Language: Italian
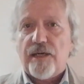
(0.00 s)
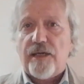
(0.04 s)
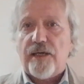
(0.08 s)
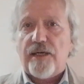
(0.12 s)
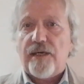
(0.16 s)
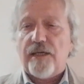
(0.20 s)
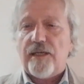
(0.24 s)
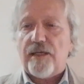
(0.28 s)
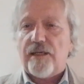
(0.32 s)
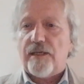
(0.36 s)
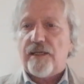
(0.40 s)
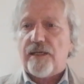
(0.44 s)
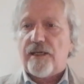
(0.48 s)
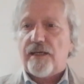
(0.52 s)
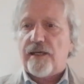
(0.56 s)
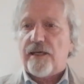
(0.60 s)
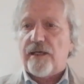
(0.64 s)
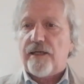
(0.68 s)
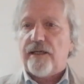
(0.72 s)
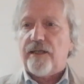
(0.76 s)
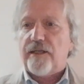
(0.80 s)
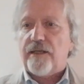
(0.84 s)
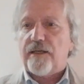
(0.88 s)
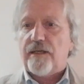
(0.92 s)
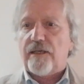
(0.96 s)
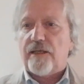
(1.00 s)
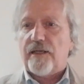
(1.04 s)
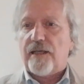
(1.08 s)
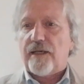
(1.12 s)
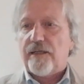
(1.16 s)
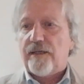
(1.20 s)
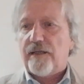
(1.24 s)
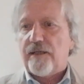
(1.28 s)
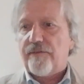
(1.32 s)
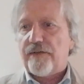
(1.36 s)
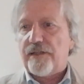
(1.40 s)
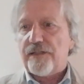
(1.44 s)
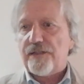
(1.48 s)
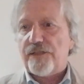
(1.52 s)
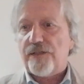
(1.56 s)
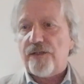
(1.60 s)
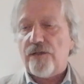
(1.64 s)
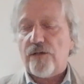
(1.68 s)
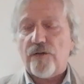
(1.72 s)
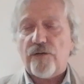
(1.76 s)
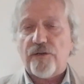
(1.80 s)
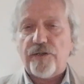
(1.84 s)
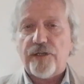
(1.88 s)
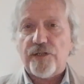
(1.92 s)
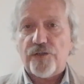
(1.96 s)
e la, la
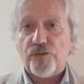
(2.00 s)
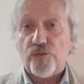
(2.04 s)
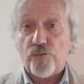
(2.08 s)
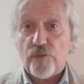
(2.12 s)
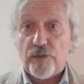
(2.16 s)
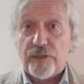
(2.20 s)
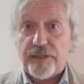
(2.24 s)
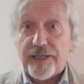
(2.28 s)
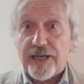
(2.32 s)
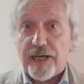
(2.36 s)
rilevazione sul